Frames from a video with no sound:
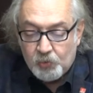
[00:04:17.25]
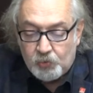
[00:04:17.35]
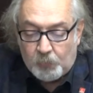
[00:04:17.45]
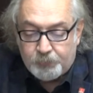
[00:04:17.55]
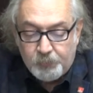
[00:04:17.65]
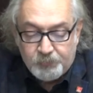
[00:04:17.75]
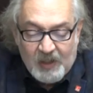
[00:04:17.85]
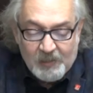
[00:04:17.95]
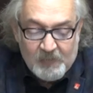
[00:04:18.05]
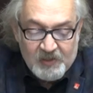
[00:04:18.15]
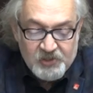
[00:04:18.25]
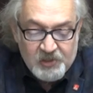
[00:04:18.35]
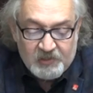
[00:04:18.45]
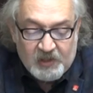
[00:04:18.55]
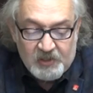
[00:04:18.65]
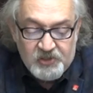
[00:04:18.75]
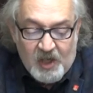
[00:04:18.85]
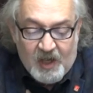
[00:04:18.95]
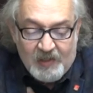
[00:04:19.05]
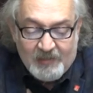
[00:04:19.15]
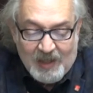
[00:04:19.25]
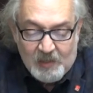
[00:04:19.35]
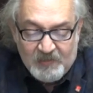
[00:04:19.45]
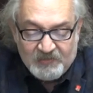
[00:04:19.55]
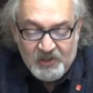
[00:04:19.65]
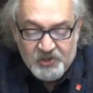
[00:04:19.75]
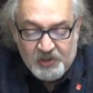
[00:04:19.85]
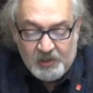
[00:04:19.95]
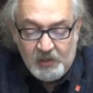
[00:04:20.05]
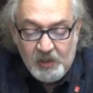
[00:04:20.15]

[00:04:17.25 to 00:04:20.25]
Toplumsal barışın kalıcı hale gelmesi için